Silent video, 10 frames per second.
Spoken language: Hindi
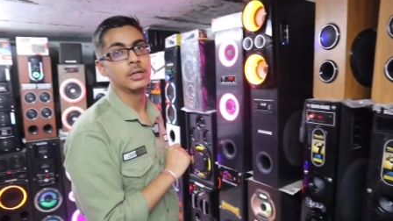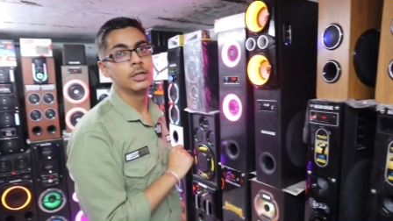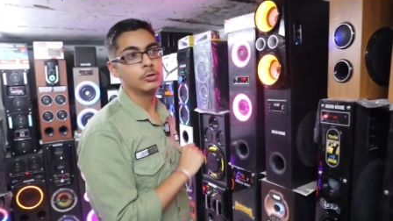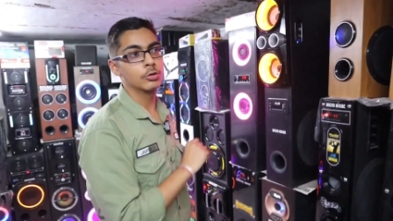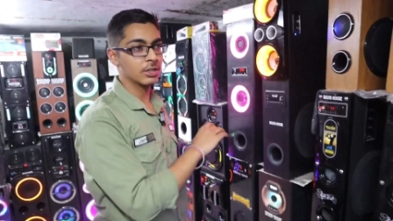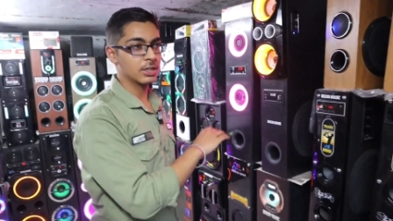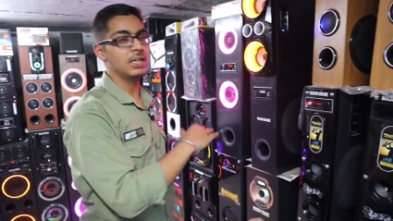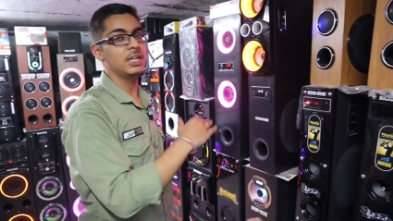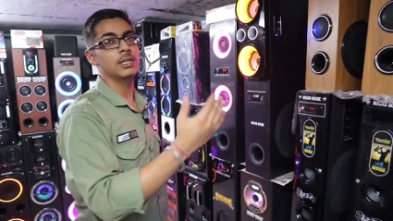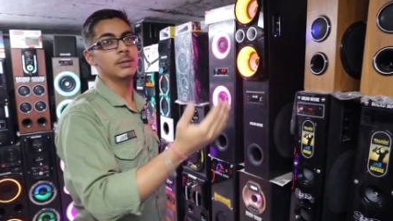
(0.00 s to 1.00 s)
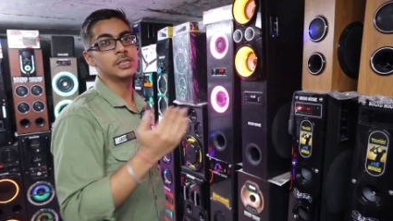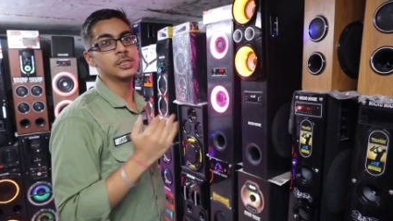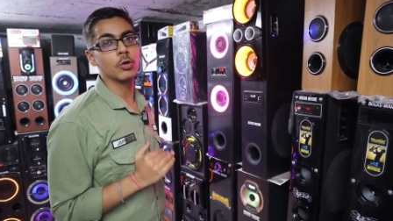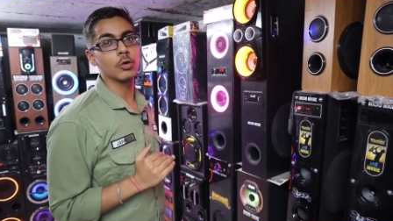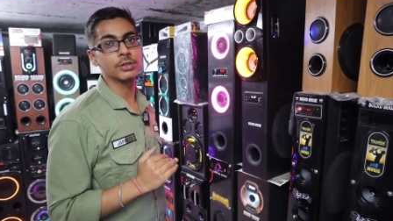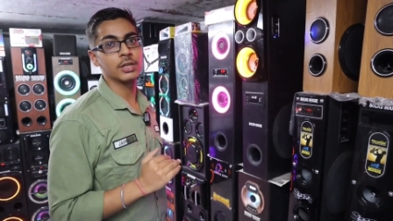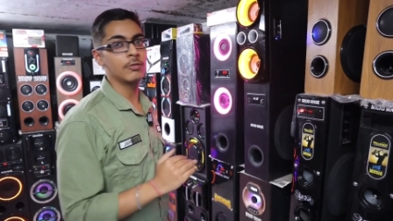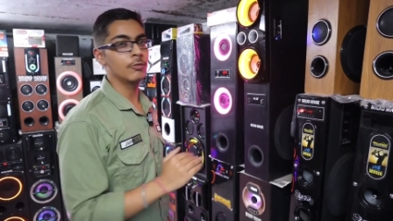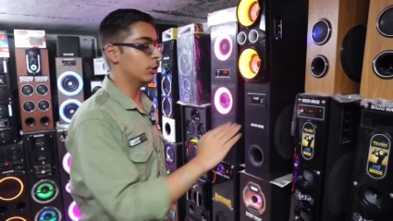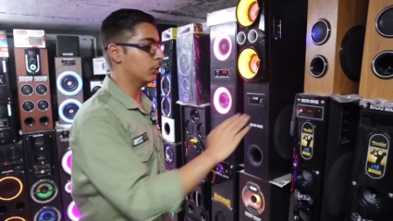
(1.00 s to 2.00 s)
में हाँ जी भैया सर्किट डीजे में इंस्टॉल होते
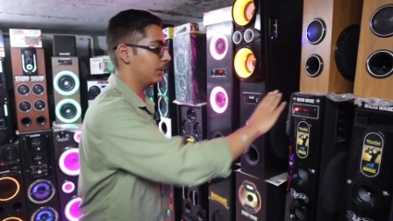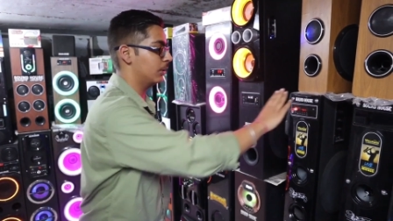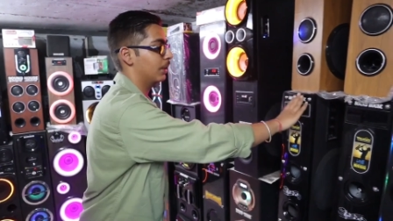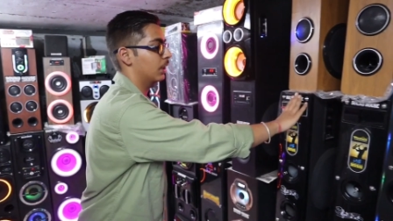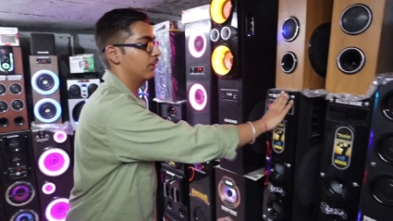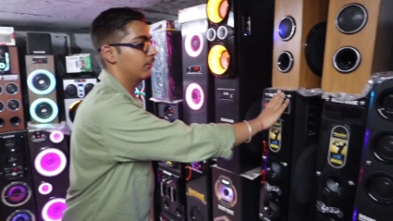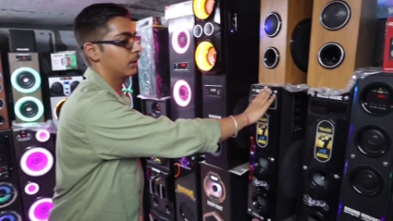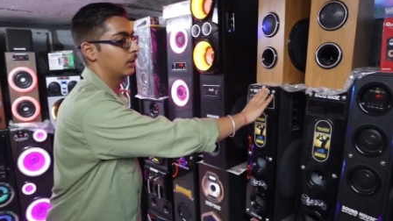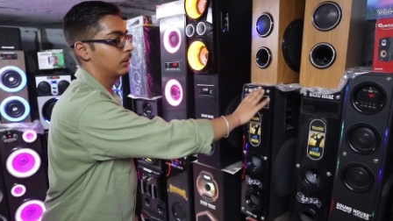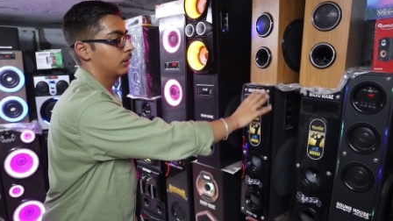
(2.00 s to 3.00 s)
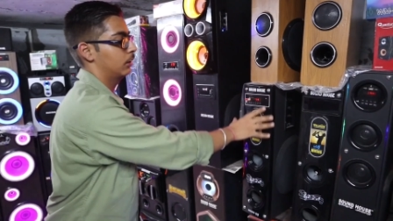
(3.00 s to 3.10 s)
हैं वो इस पीस में लगे हुए हैं